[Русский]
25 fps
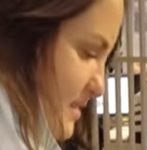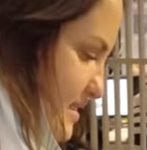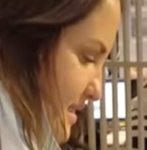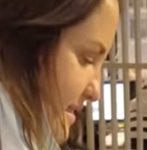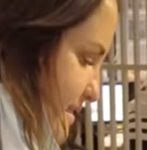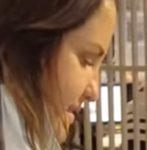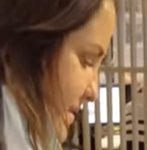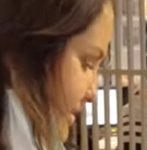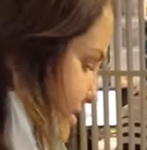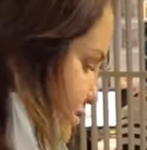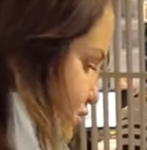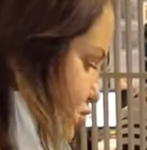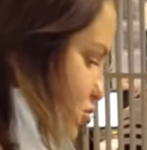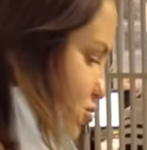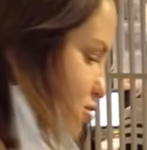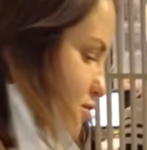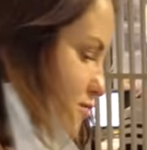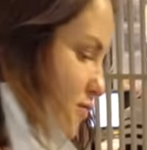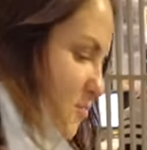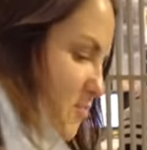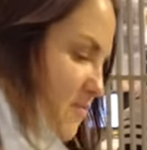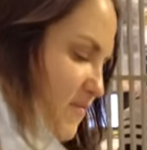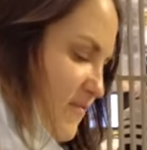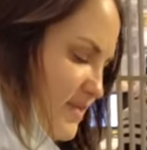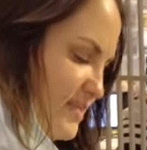страдает, то, что его
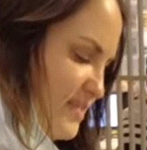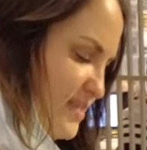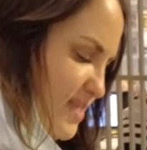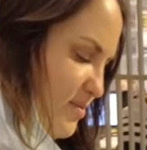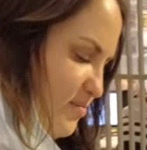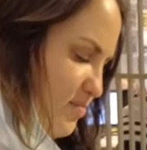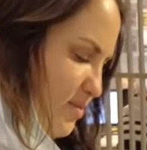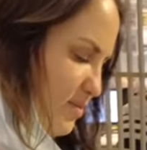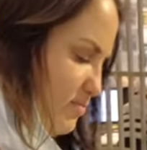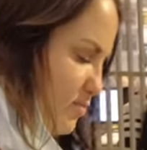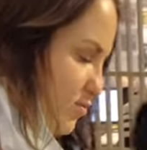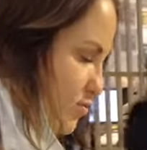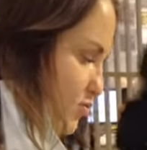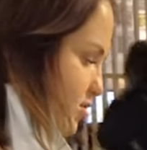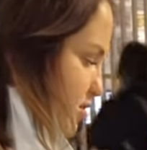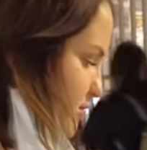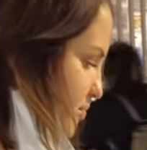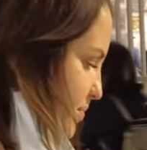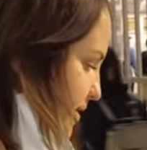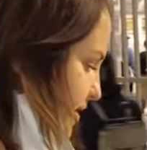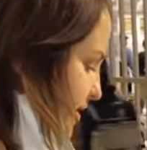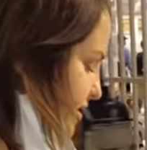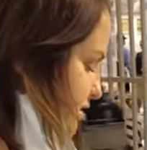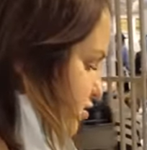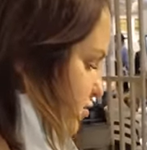поварские приблуды не
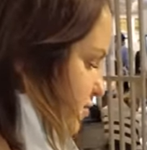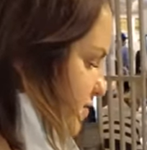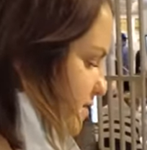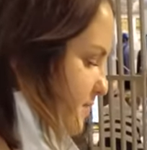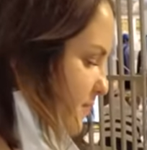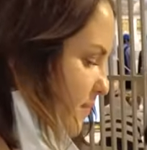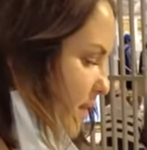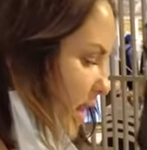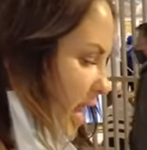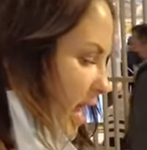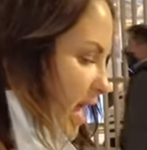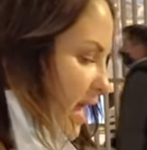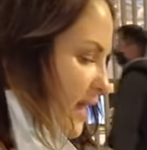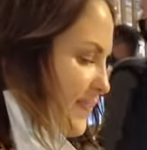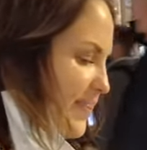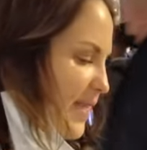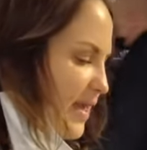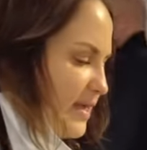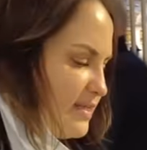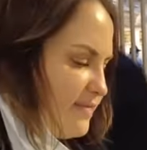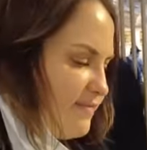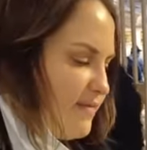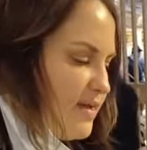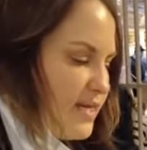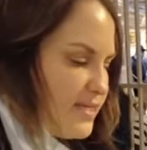приготовили. Так,
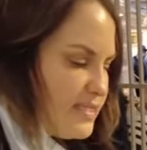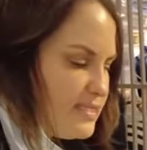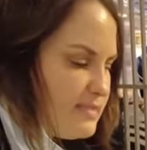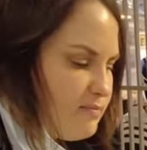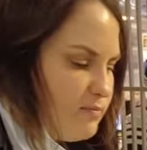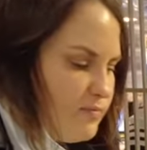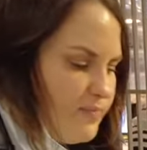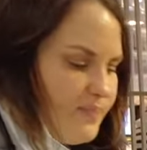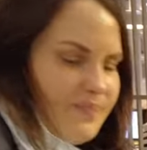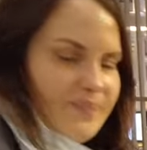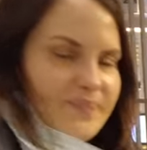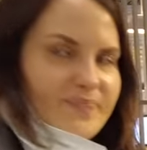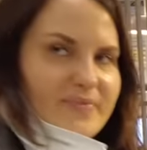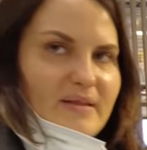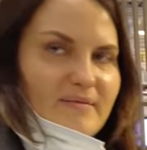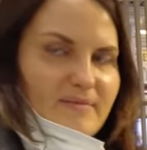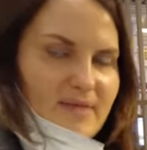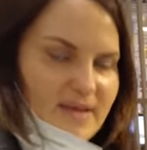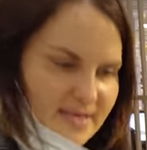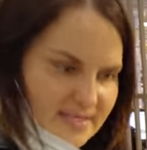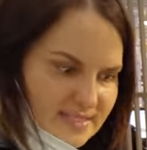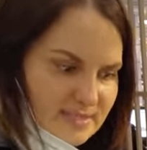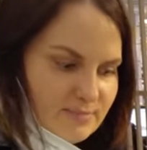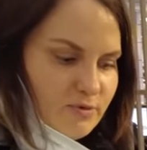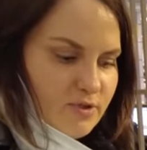давай Капризы. Рассмотрим, давай
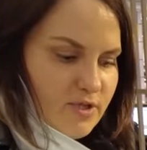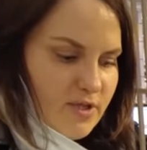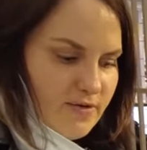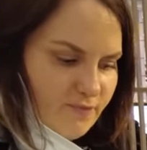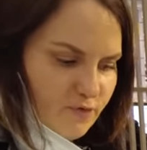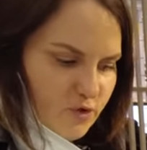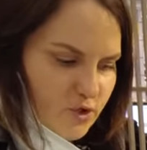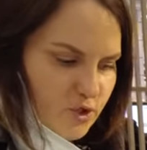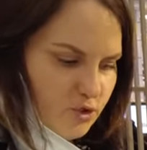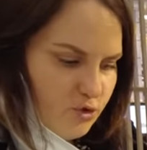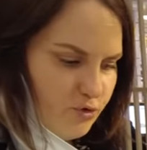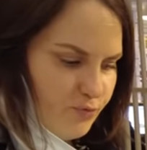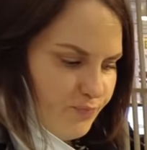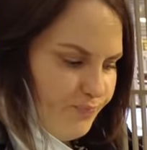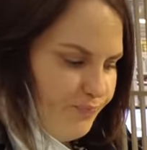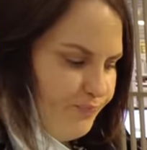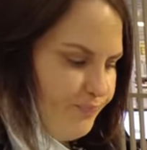рассмотрим вот эту.